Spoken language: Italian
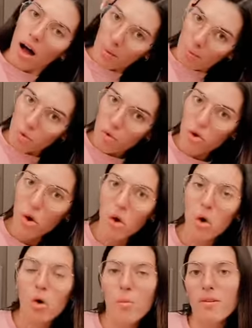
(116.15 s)
eh,
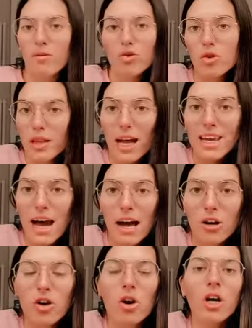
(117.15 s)
appunto come voto
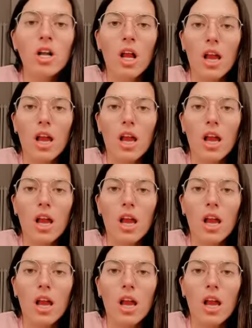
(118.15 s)
italiano